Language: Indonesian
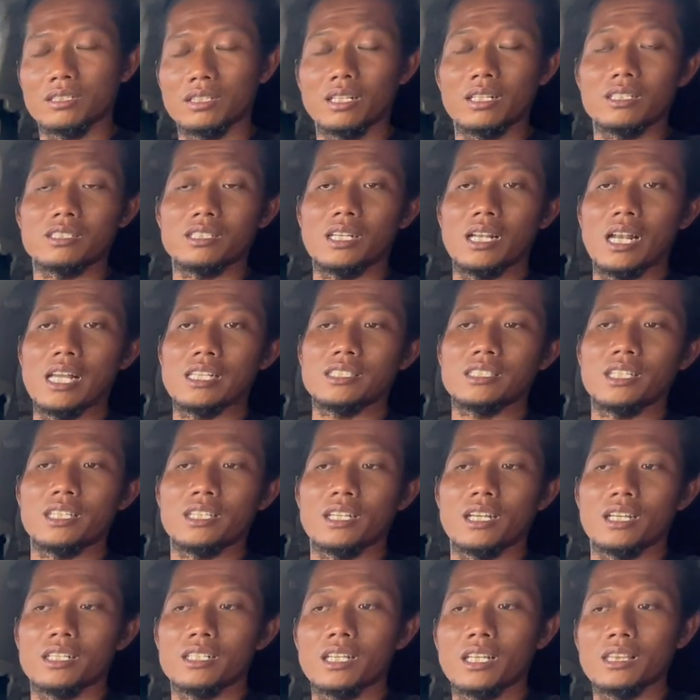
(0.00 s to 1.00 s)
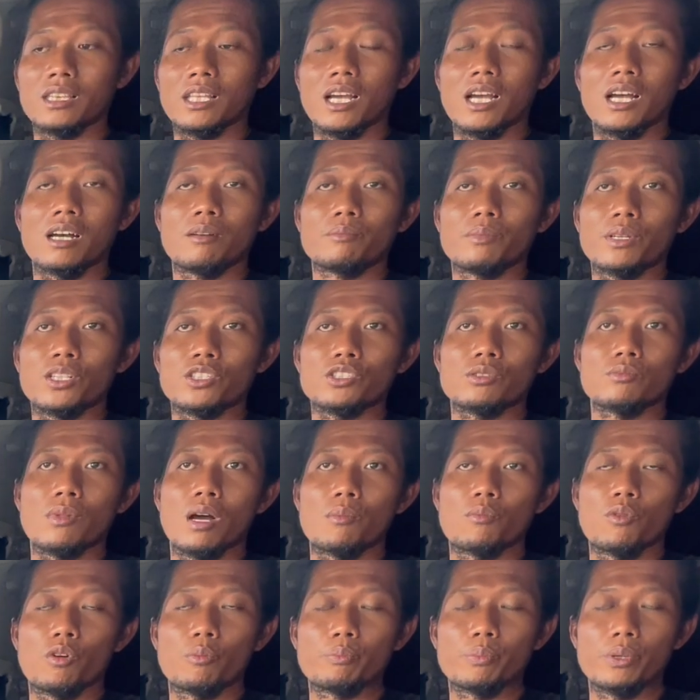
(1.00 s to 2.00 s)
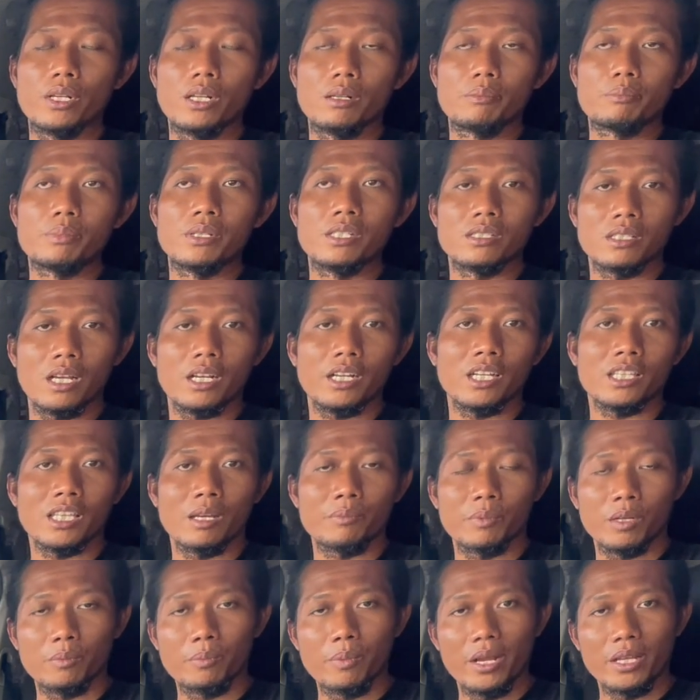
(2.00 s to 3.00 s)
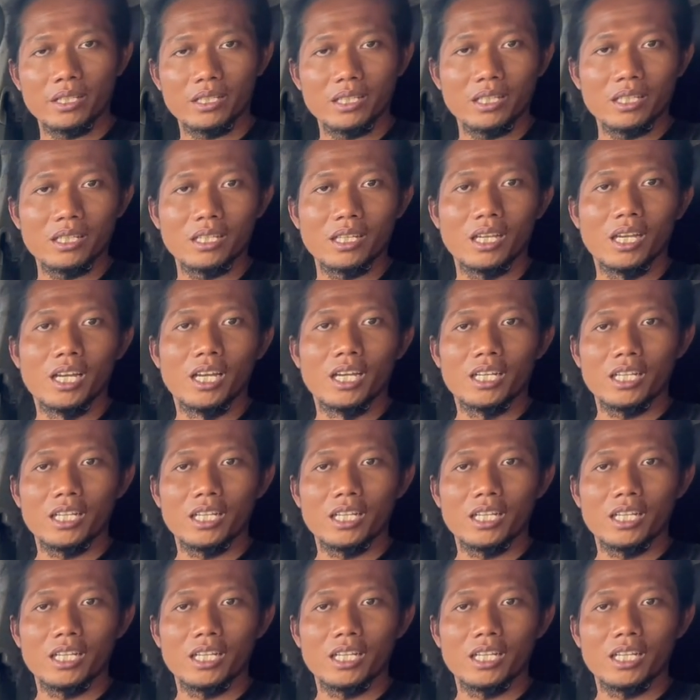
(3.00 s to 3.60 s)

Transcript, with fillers: kelas kelasnya ya kita hampir semua mobil bisa kita perbaiki